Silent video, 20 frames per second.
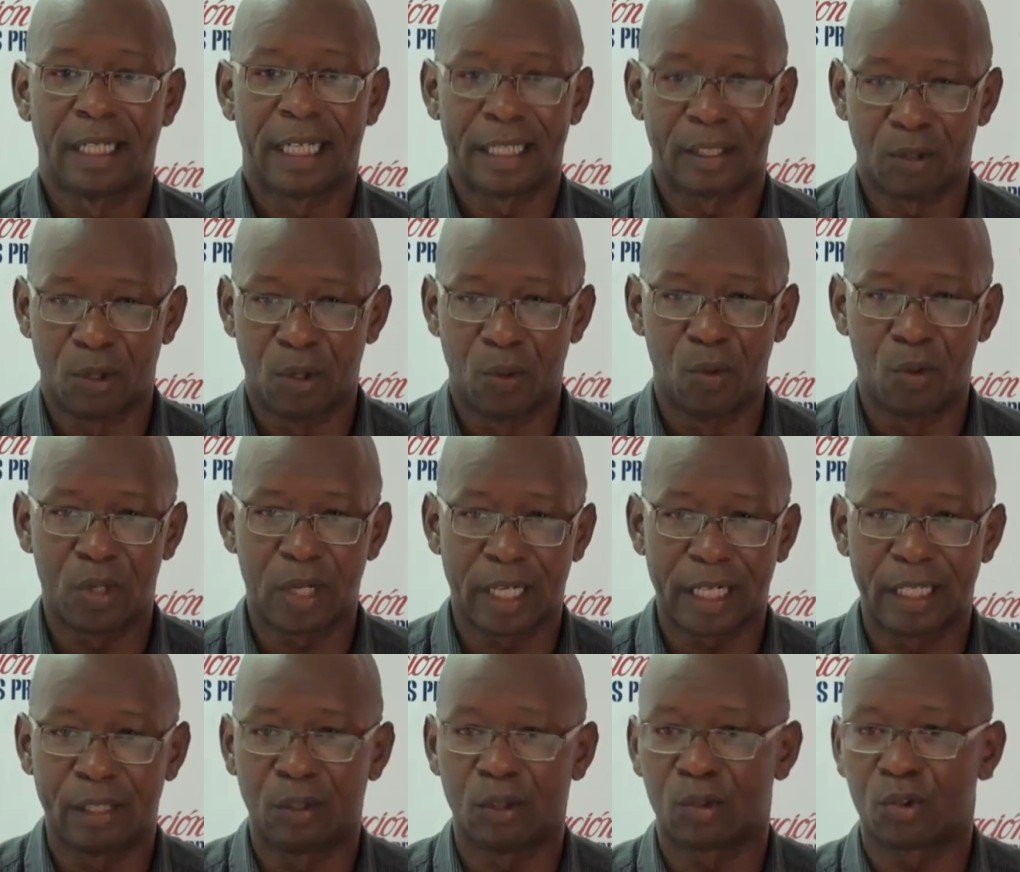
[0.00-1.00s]
que solo busca
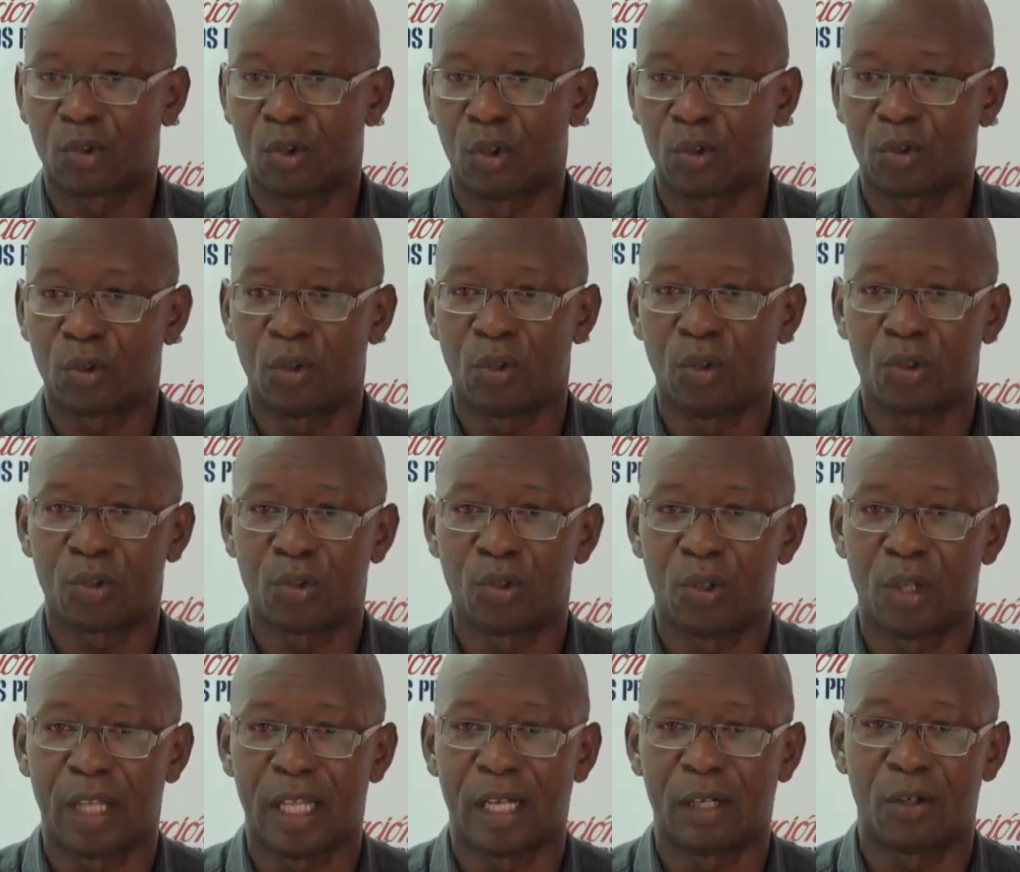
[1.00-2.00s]
que nosotros los
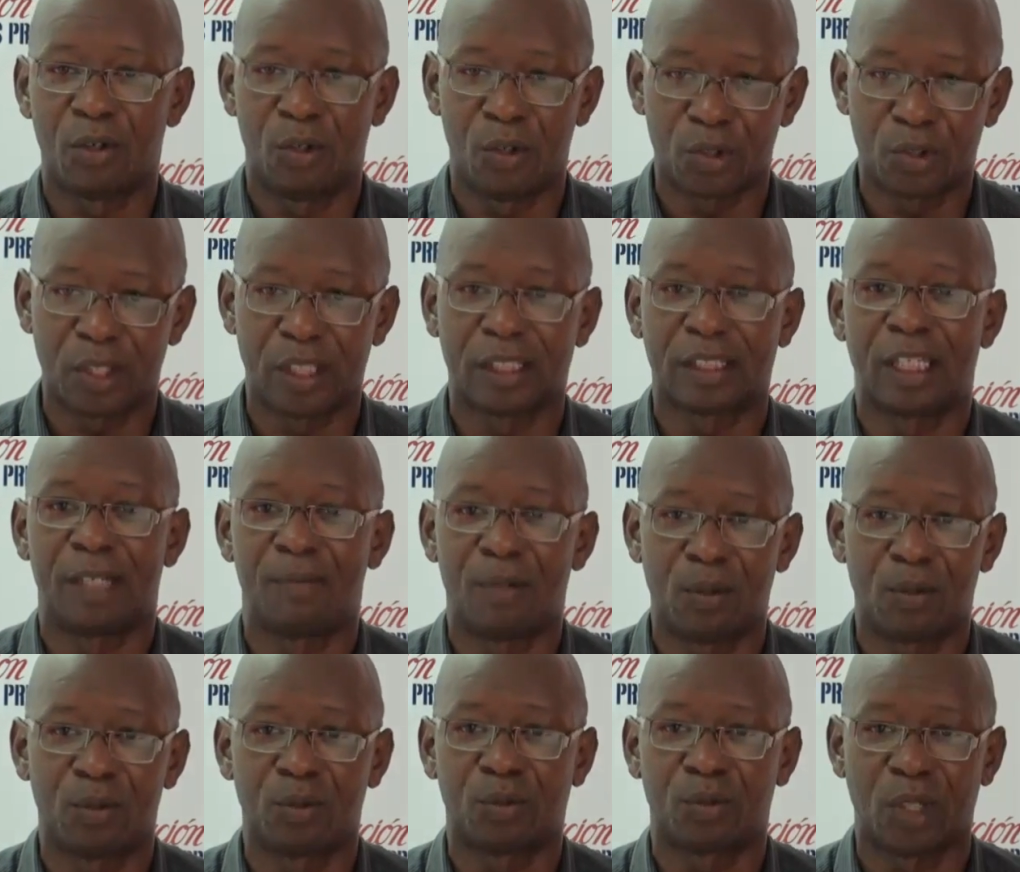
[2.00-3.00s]
ciudadanos nos
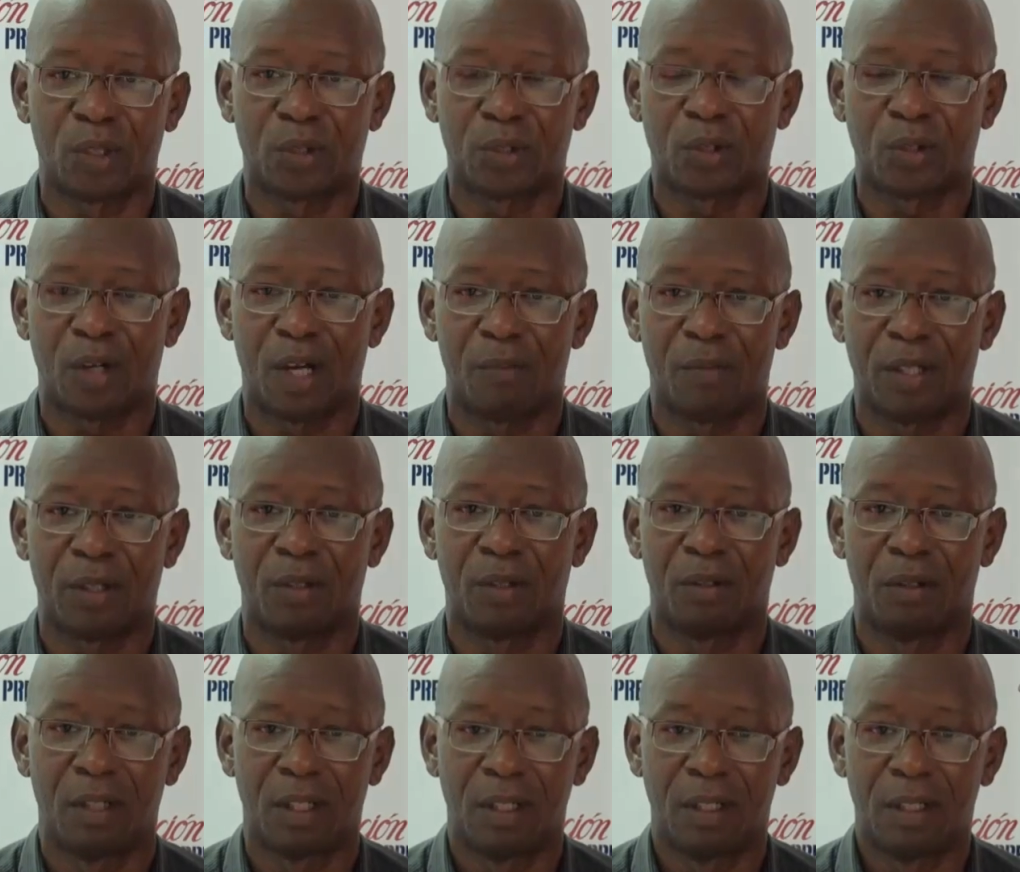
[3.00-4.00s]
sentemos junto a nuestros
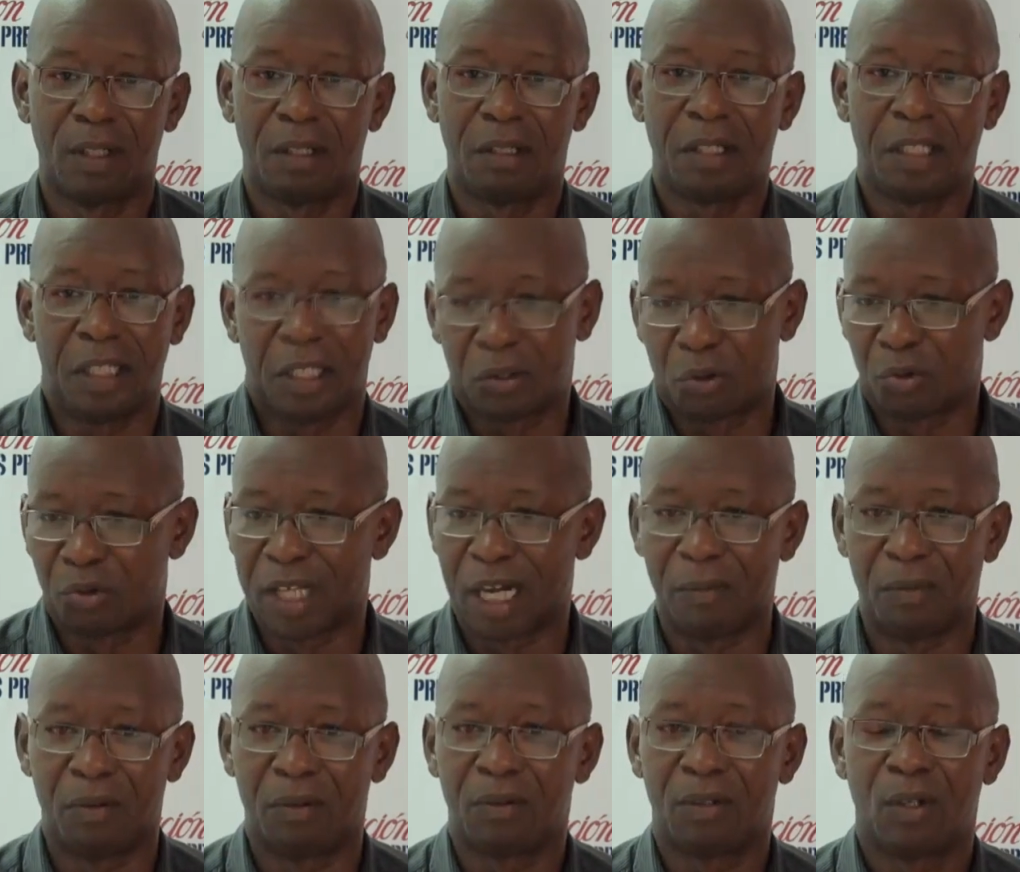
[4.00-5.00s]
amigos y
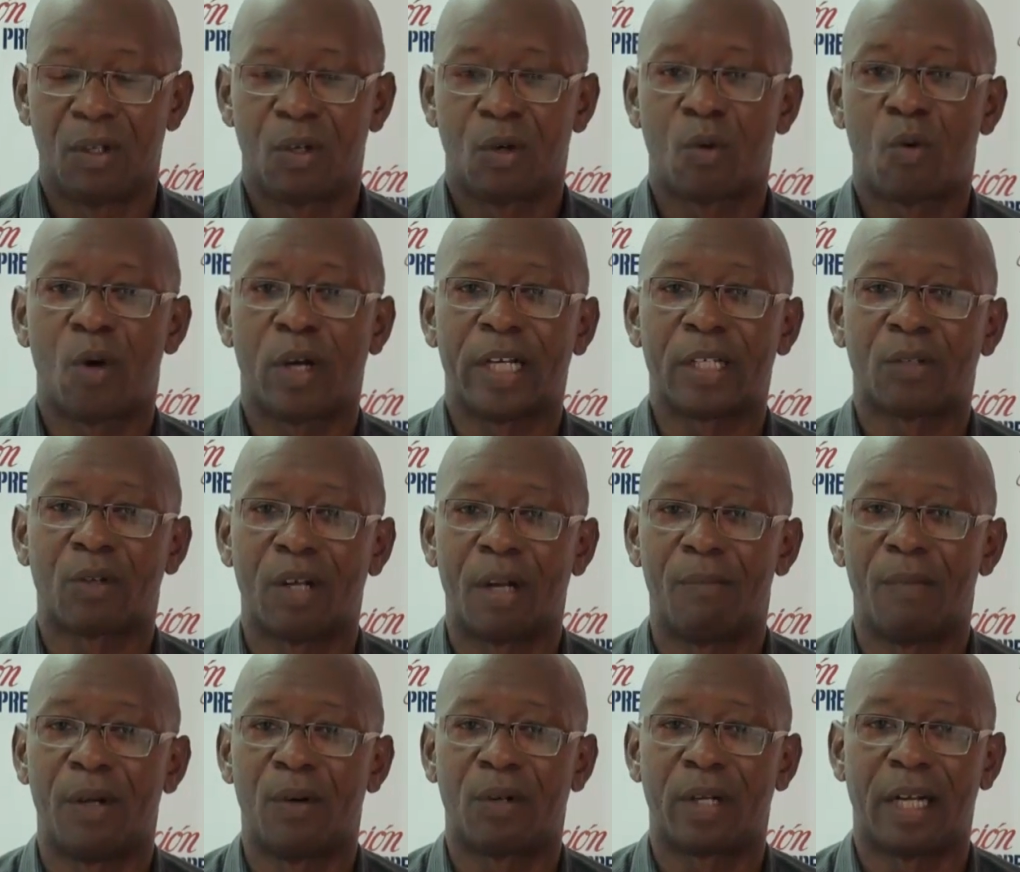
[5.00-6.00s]
discutamos cuáles son
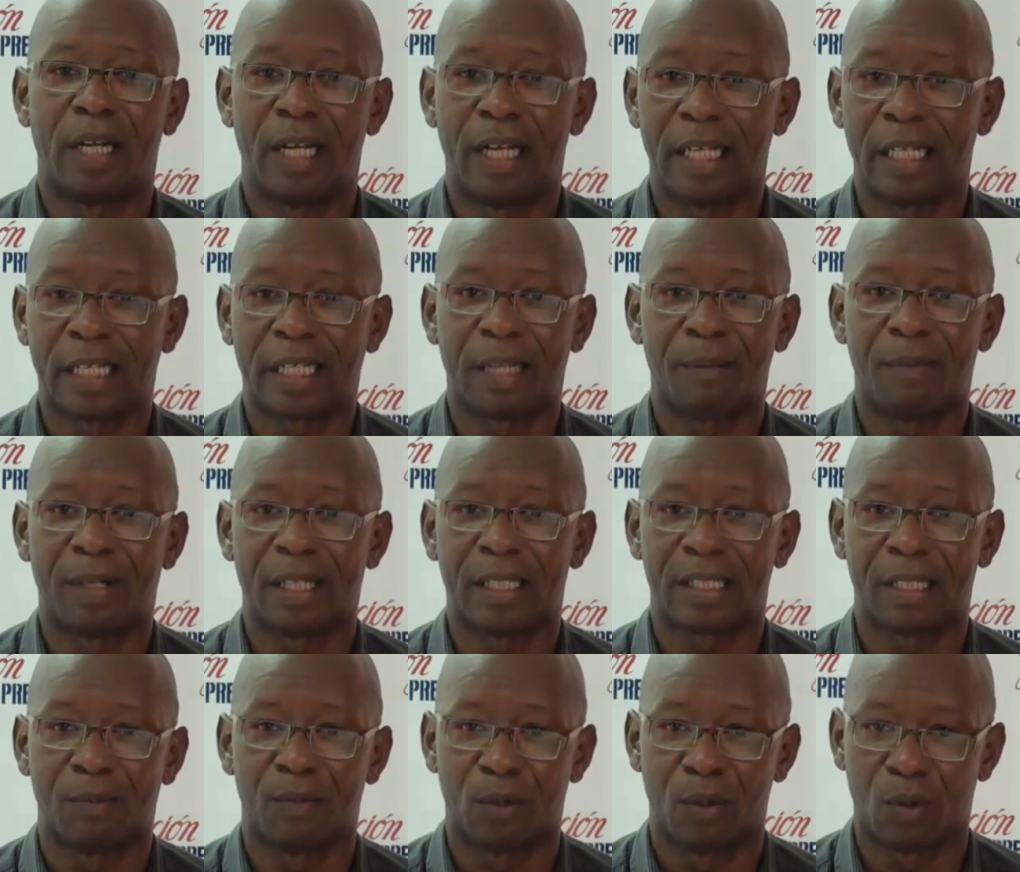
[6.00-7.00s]
las mejores leyes que
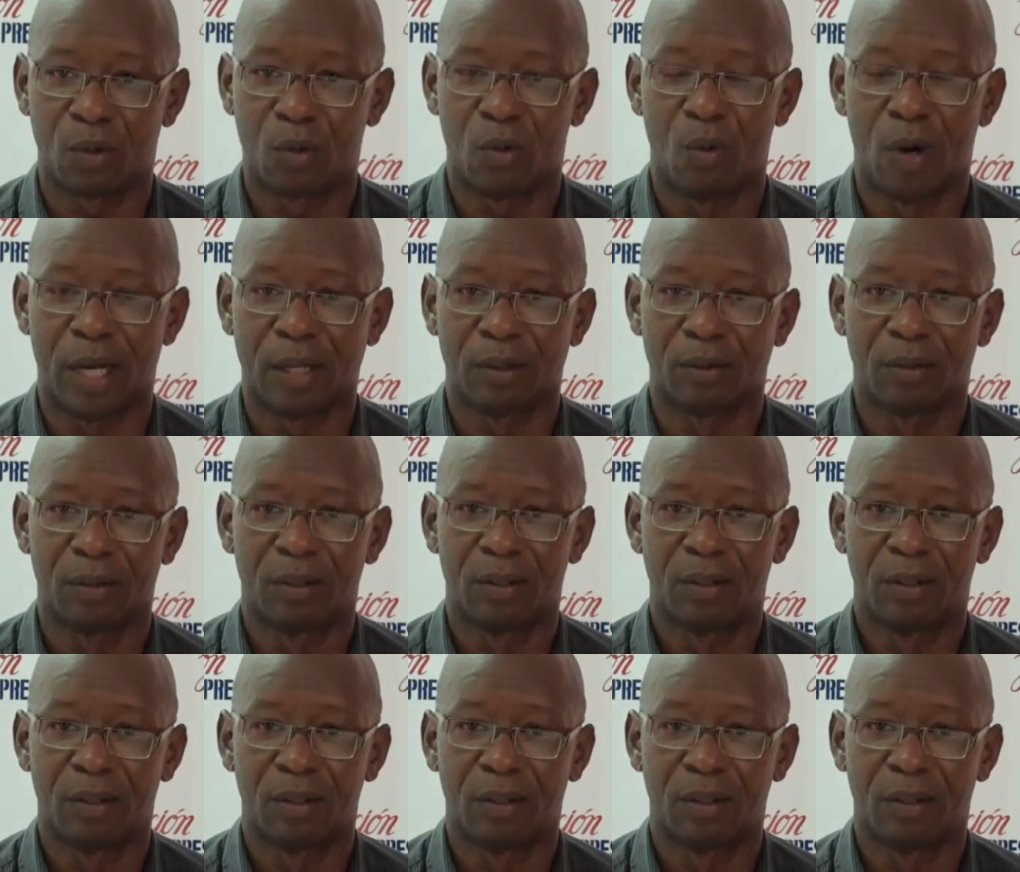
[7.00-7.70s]
merecemos los cubanos.